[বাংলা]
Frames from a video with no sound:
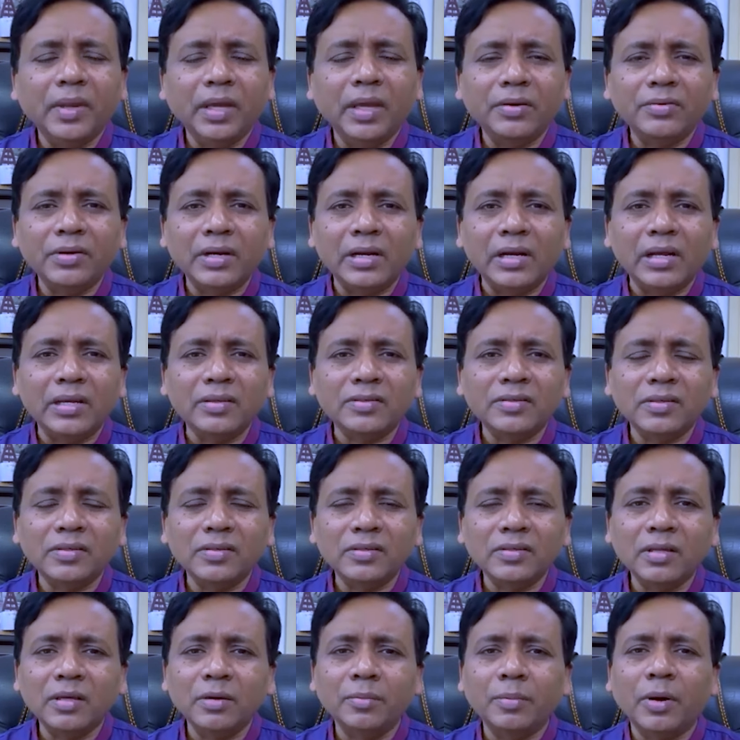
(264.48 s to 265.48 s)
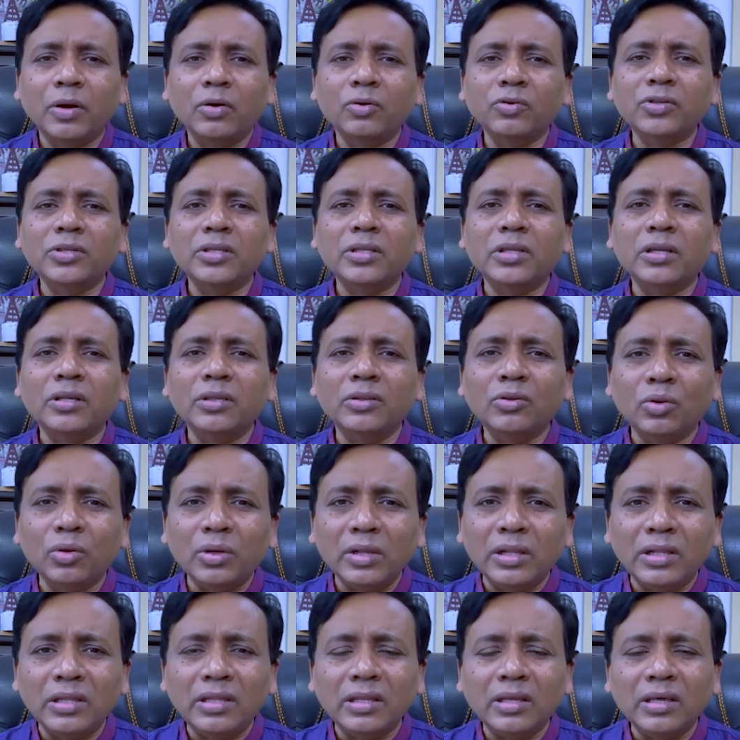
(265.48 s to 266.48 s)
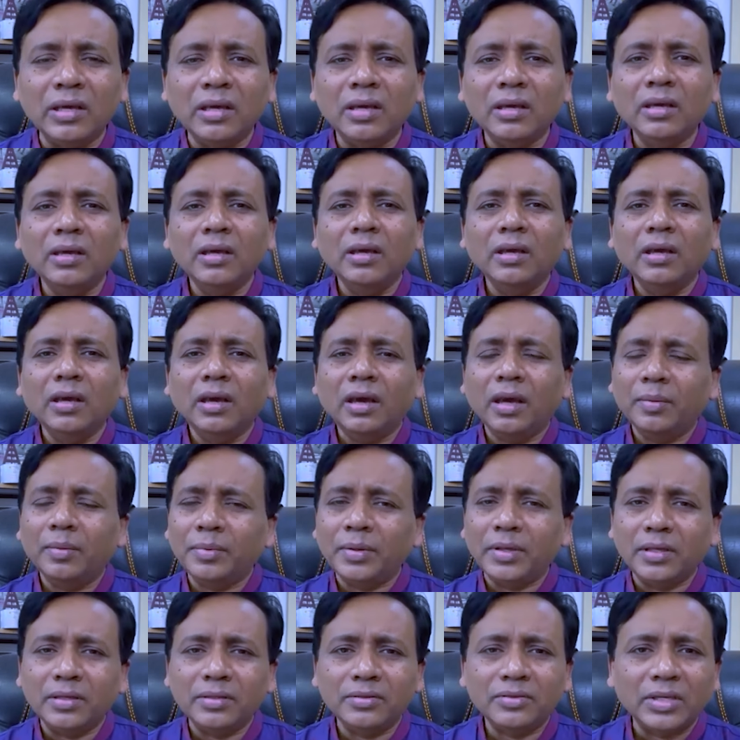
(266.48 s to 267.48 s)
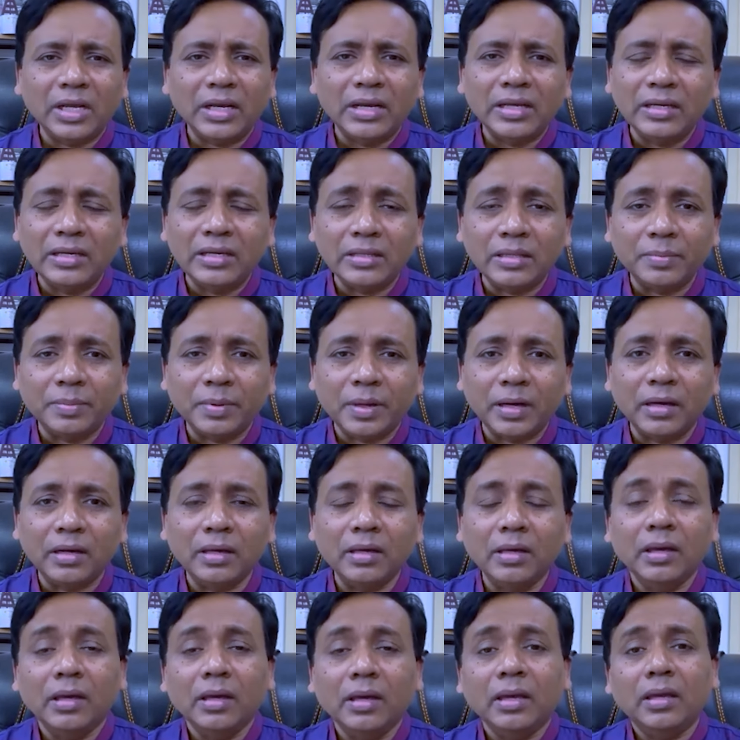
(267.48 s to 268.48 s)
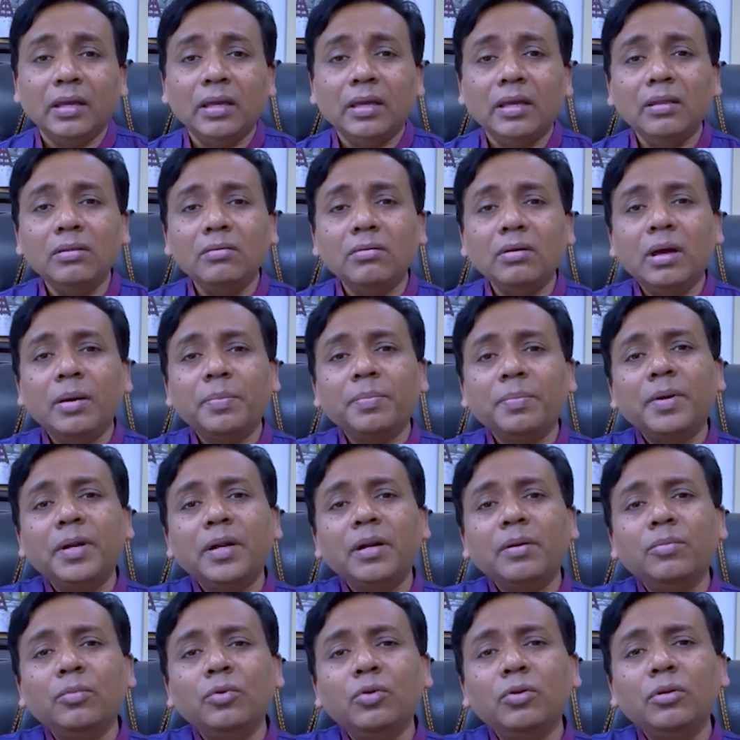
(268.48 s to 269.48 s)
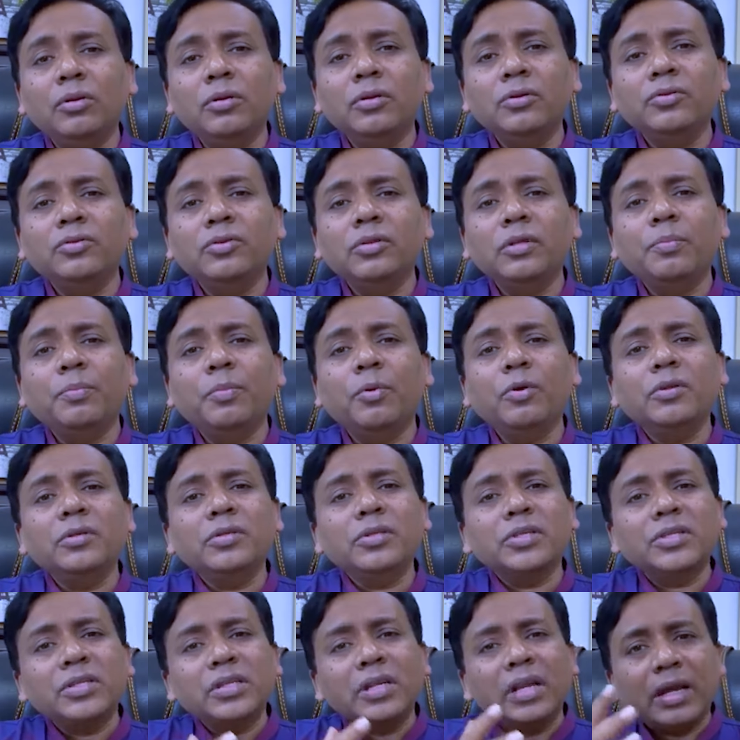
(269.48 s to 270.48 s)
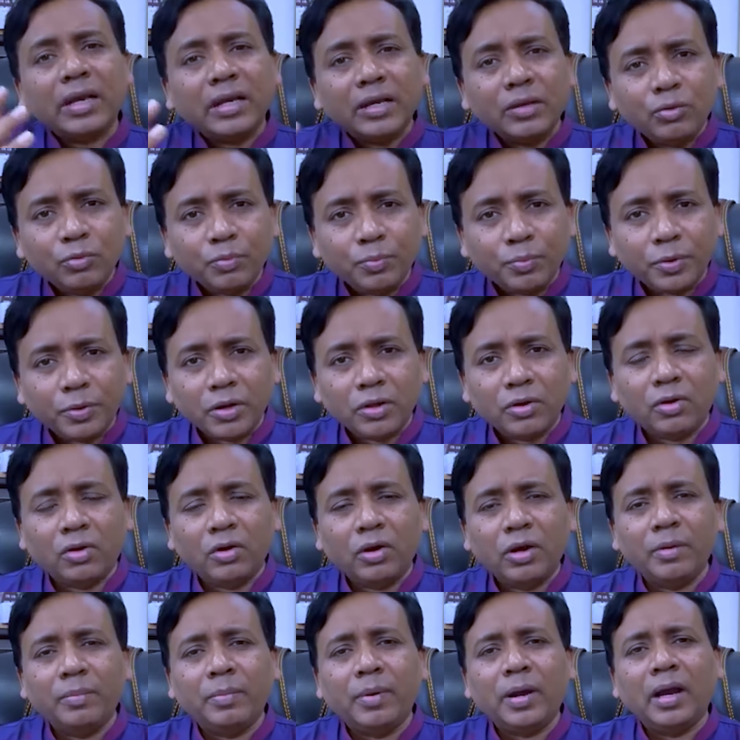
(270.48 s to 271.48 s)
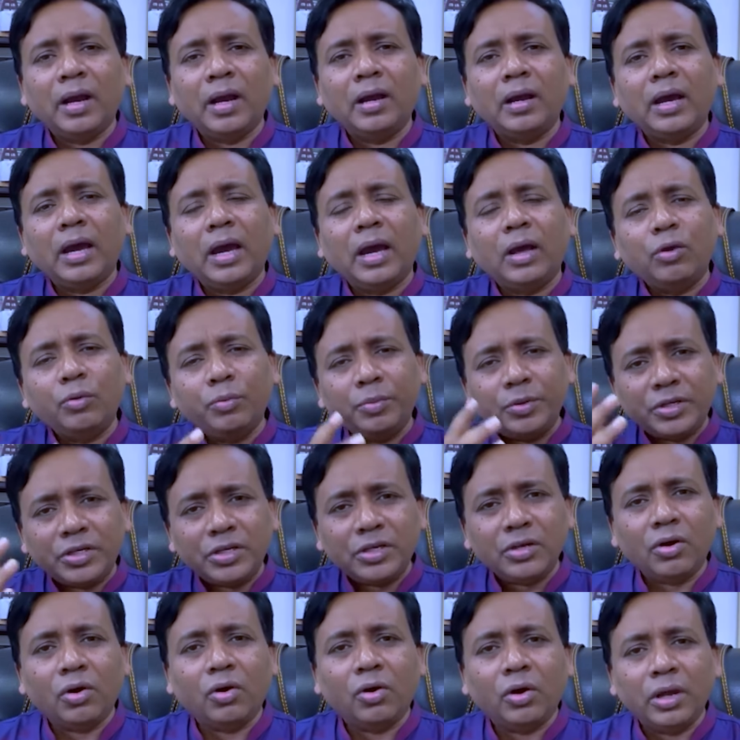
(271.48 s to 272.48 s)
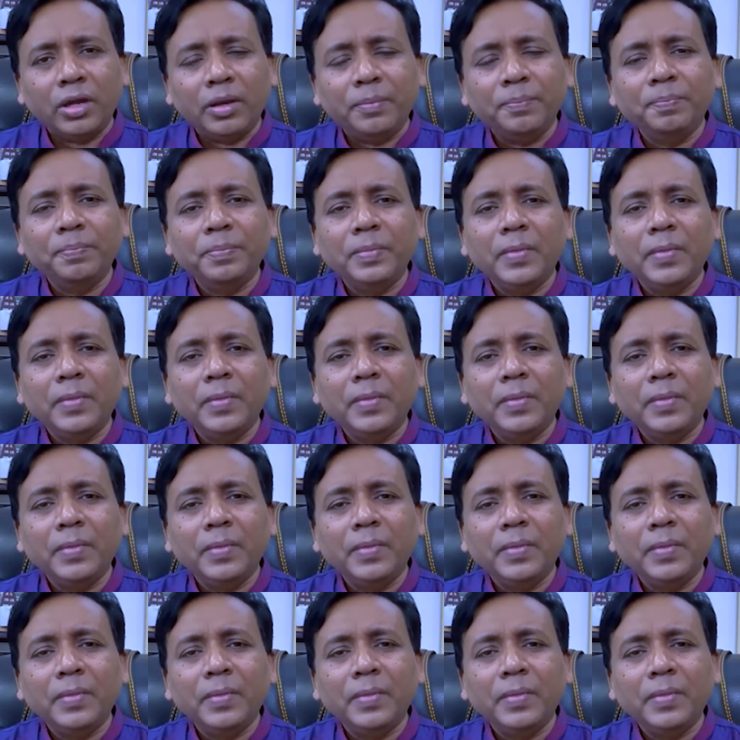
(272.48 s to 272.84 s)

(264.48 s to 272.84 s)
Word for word: ট্রেড লাইসেন্স দিয়ে বা অংশীদারি দলিল দিয়ে আপনি চালিয়ে নিতে পারেন কিন্তু আপনার মূলধন যদি পঞ্চাশ লাখের উপরে হয় বা আরো বেশি হয়